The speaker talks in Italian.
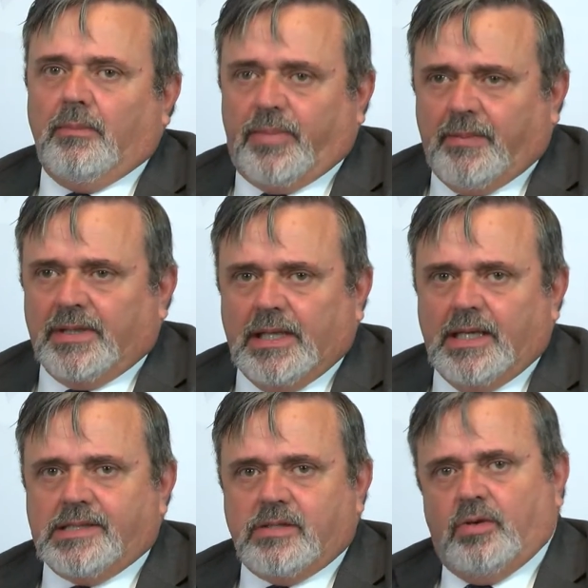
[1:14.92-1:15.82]
prima delle
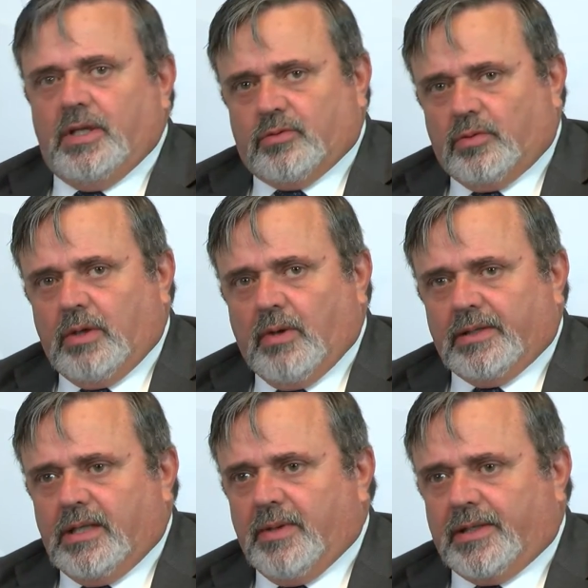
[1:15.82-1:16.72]
elezioni a tutti
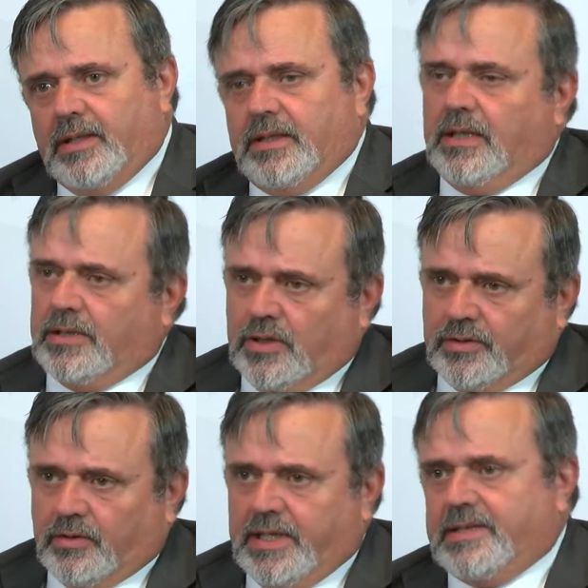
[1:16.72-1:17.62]
quanti i partiti del
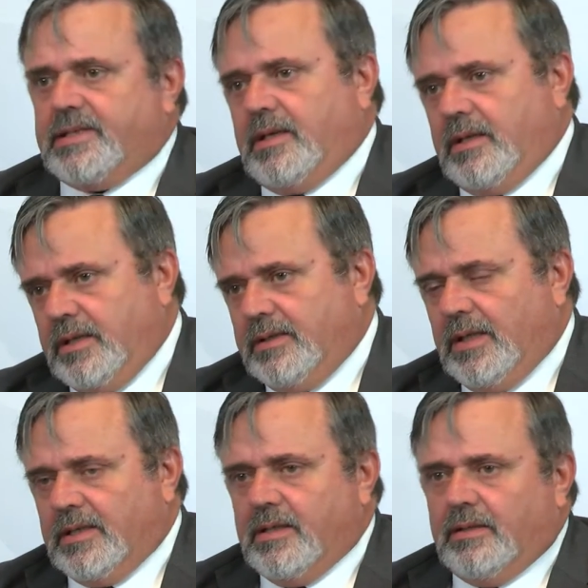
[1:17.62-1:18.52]
centrodestra e
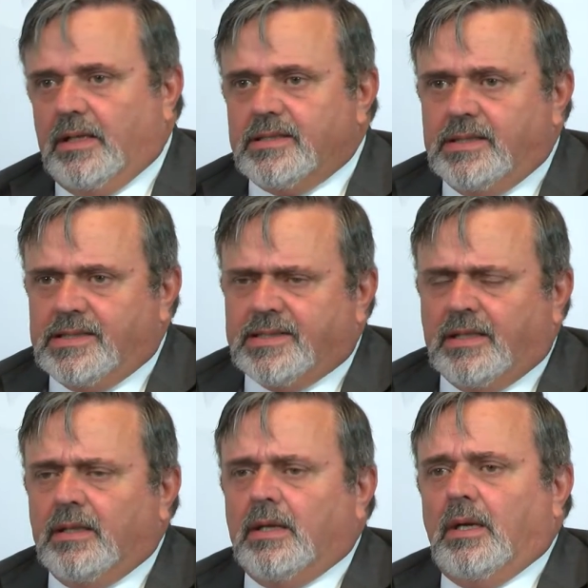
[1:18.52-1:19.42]
della, della
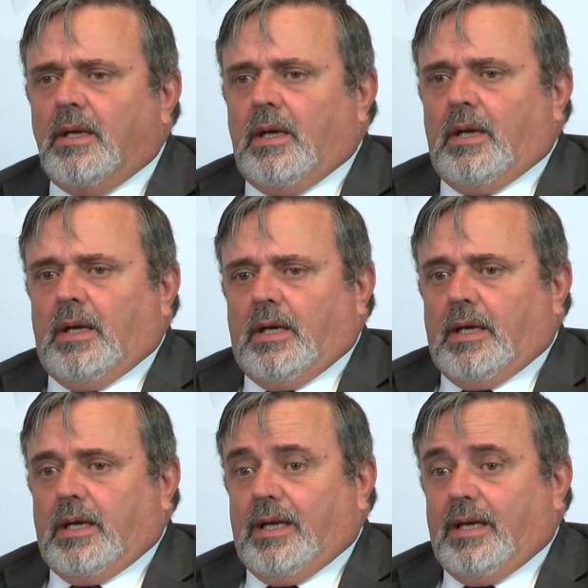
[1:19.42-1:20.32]
sinistra
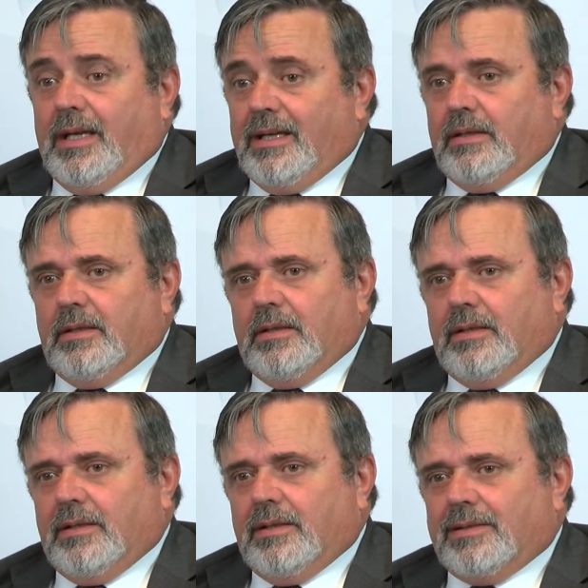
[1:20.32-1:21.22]
e
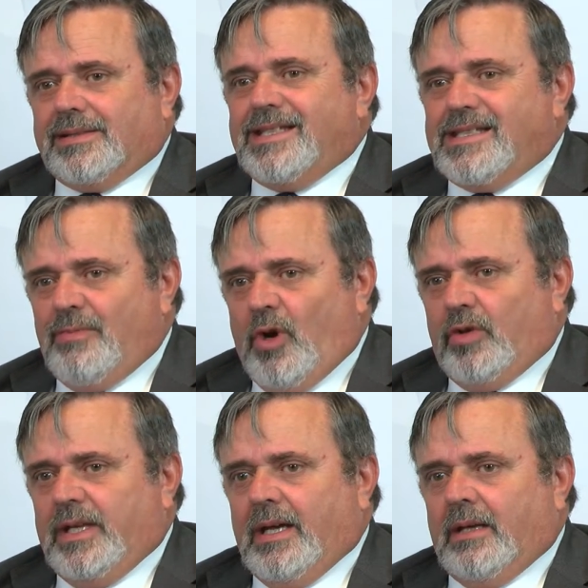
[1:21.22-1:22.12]
eh,
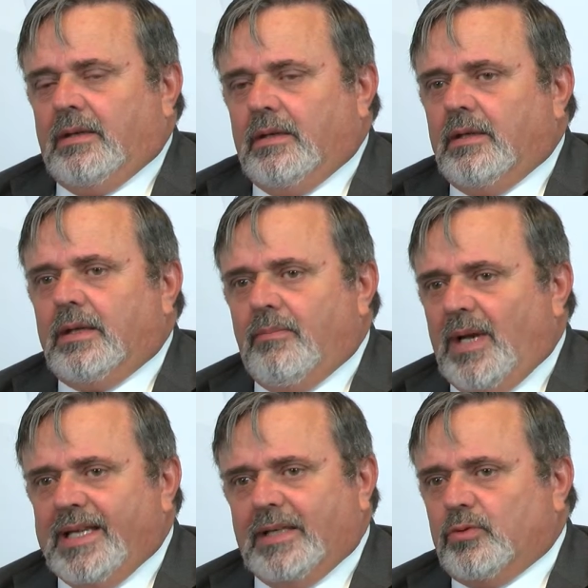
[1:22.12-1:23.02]
testimonia che
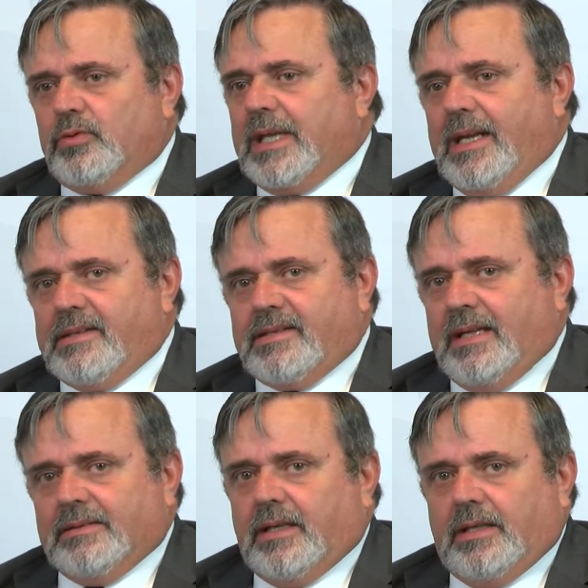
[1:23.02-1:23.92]
malgrado tutte le
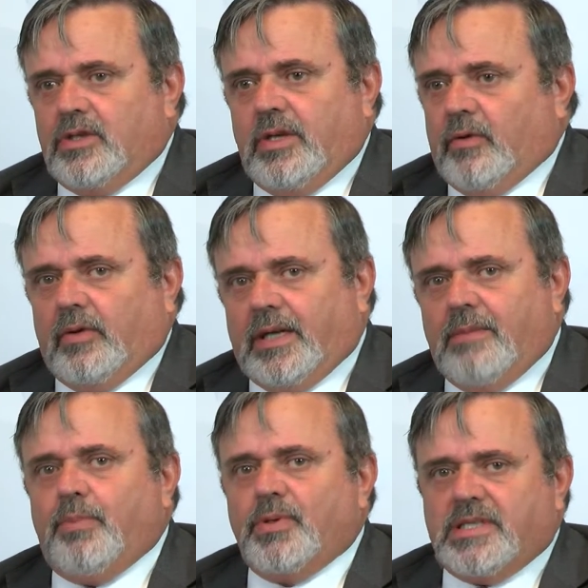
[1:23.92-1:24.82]
Cassandre che dicevano che era
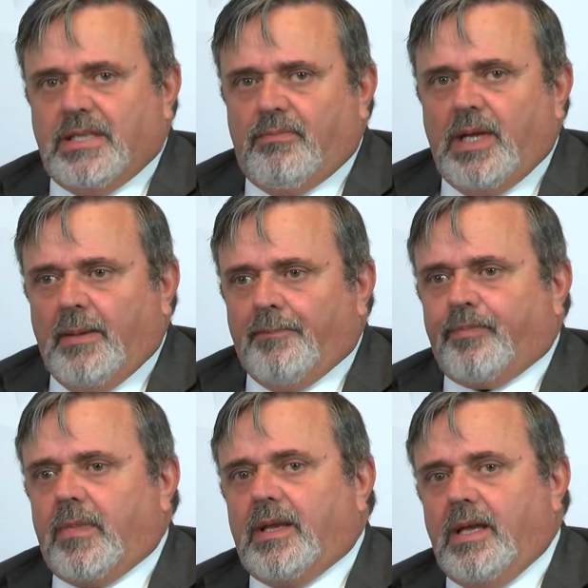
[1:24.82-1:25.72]
impossibile,
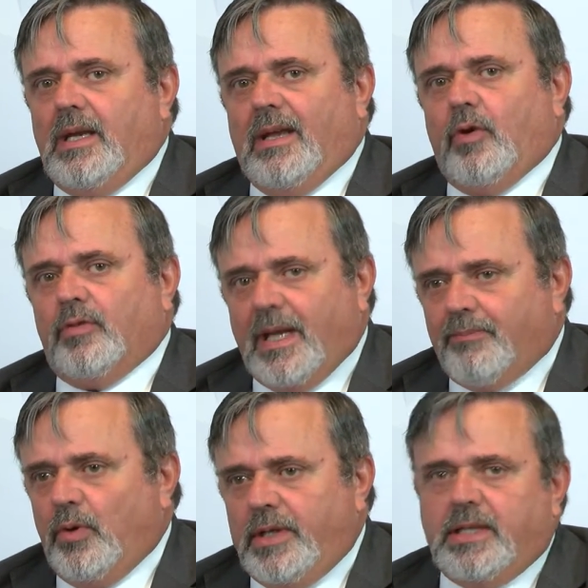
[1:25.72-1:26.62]
che la volontà
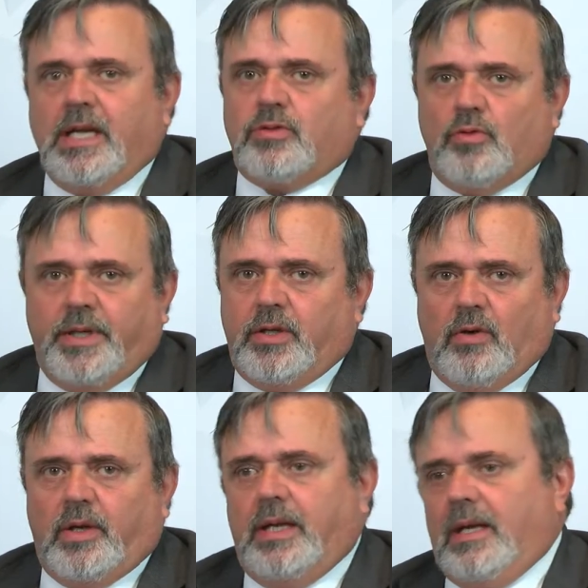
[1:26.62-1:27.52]
politica è
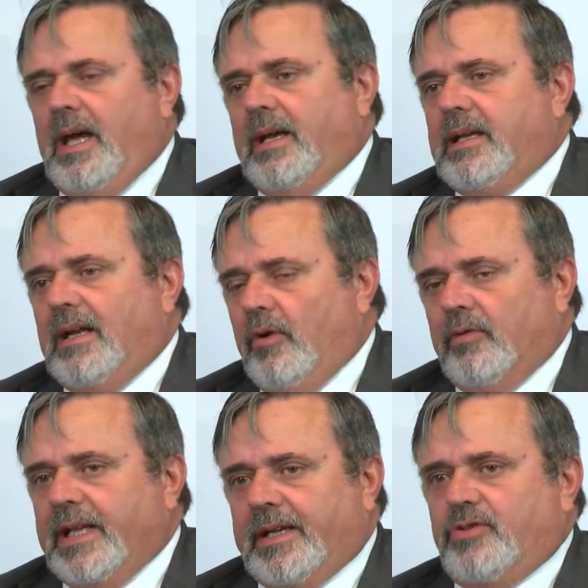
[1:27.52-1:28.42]
superiore anche alla
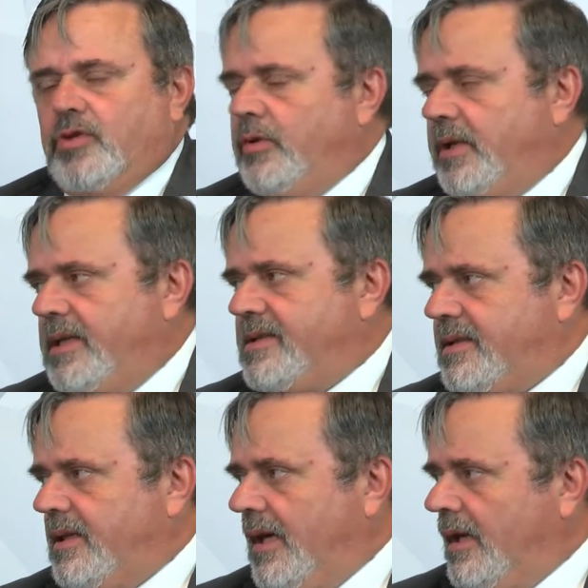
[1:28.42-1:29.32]
volontà
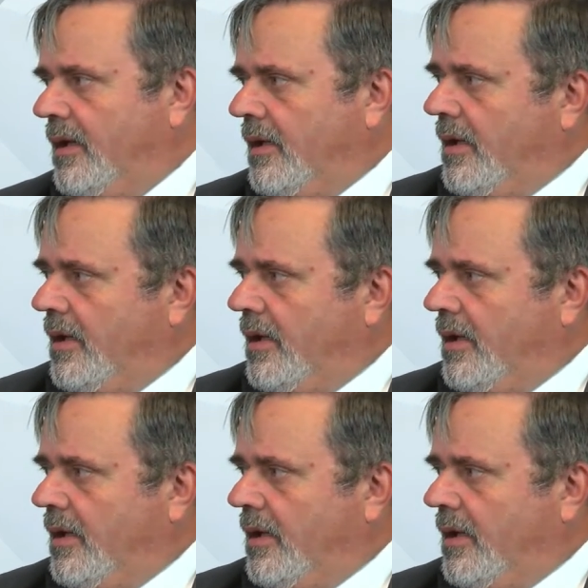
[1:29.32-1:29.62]
ragionieristica